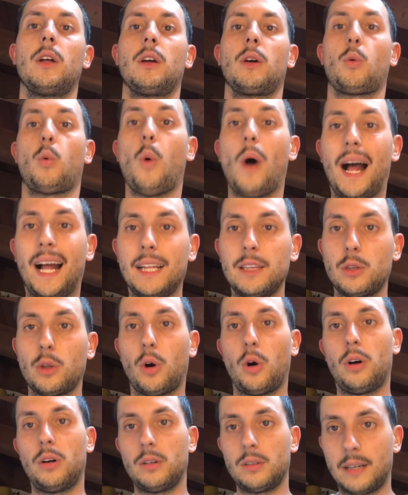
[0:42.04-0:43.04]

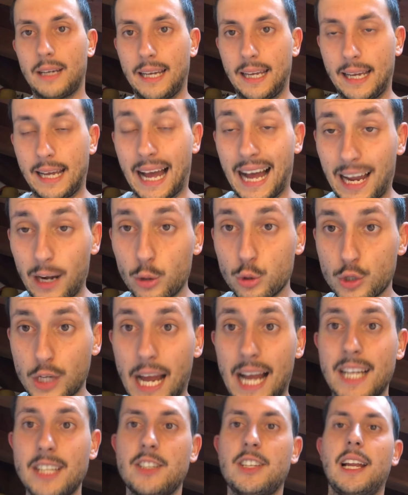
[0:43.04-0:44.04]
quando eh, a Los
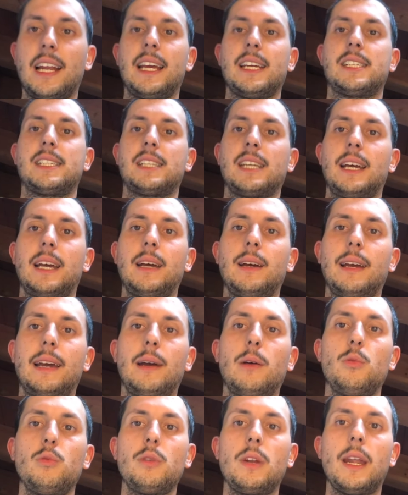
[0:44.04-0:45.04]
Angeles eh,
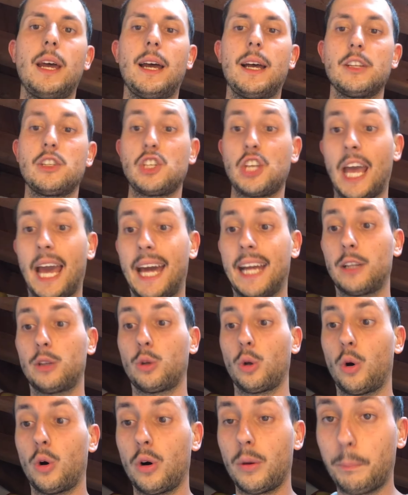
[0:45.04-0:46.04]
un
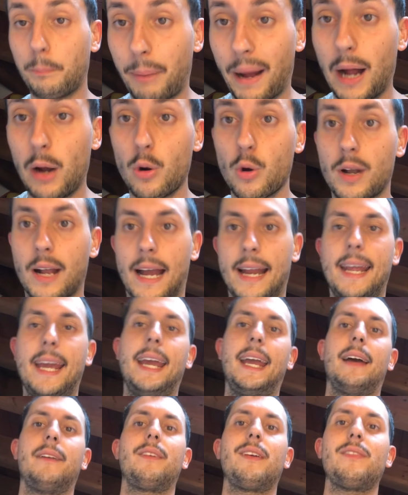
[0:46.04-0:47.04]
certo Paolo
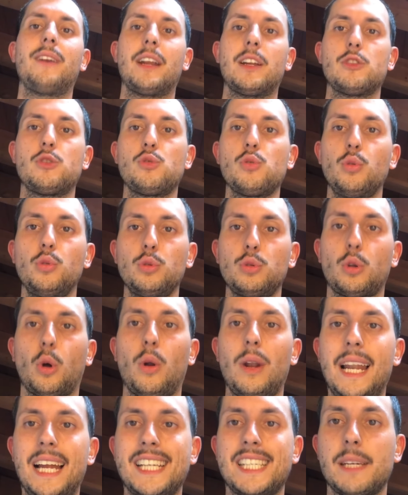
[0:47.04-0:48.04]
Canè aveva raggiunto
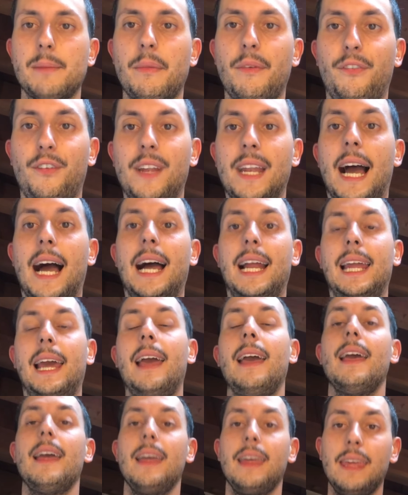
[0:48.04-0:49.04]
la
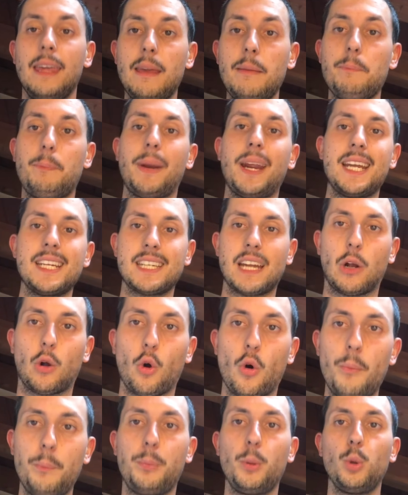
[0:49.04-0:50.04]
semifinale, impresa
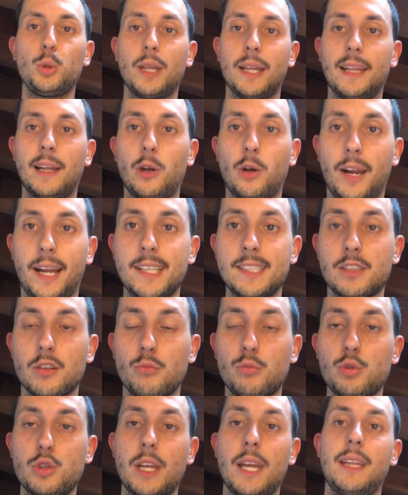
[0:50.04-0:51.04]
compiuta da Lorenzo
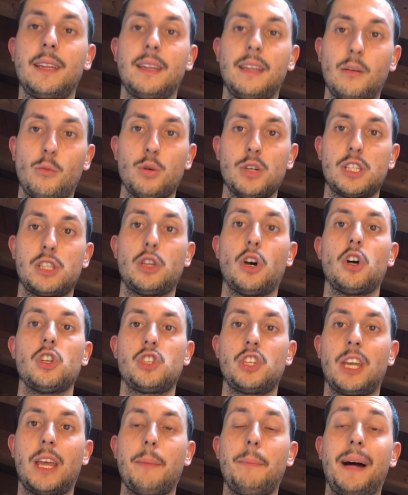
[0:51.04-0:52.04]
Musetti
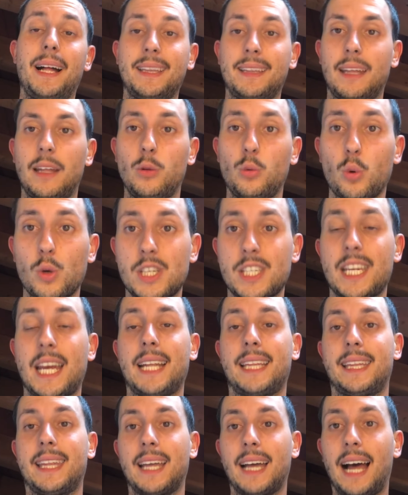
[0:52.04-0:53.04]
quest'oggi che batte in due
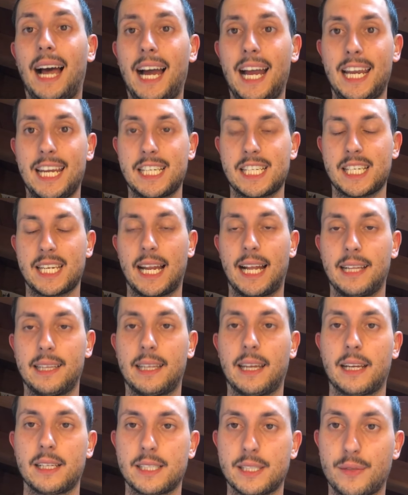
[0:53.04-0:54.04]
set
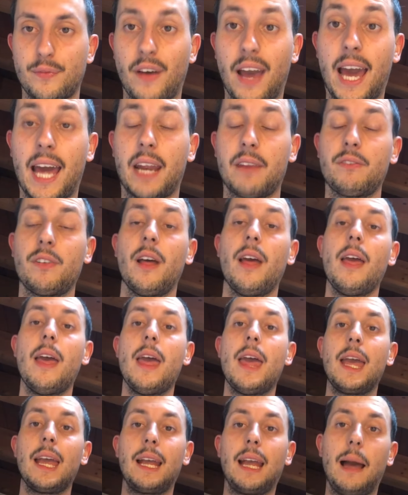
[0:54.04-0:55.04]
Alexander Zverev,
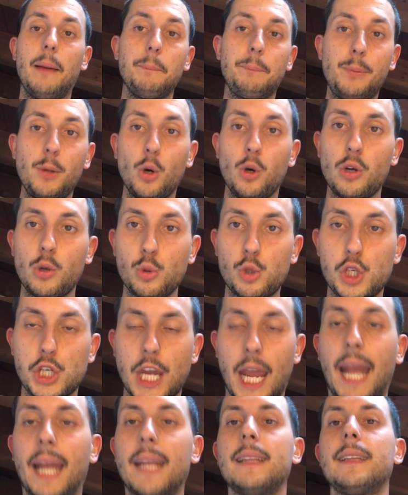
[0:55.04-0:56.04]
campione
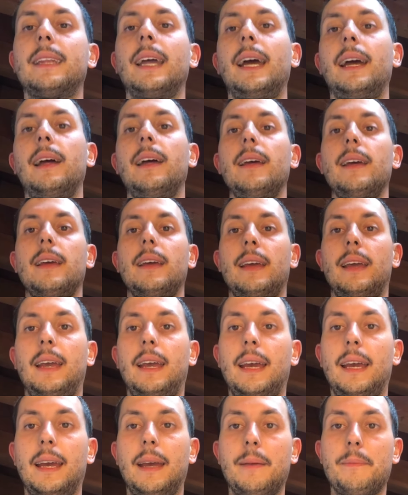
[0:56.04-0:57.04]
uscente
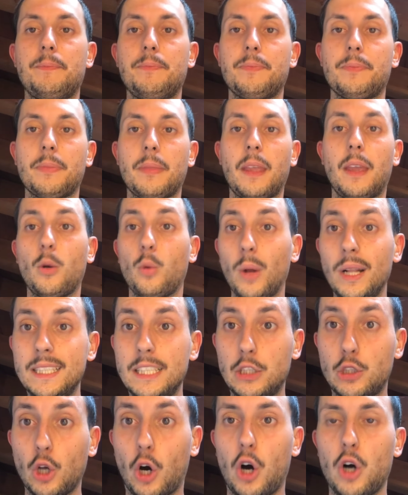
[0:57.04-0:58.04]
Ehm, in quel
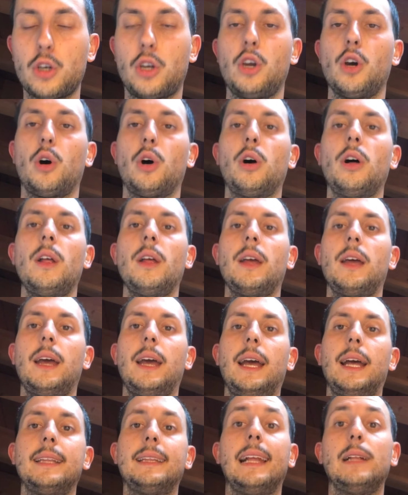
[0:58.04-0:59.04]
di Tokyo
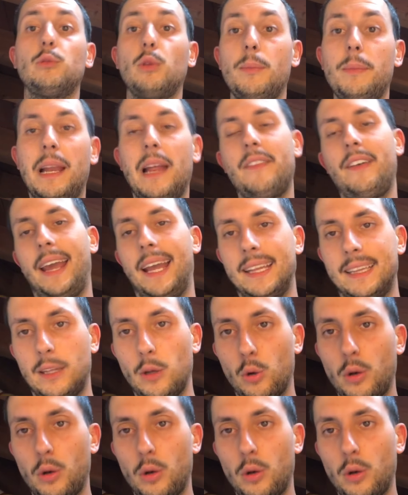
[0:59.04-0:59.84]
eh, del 2020,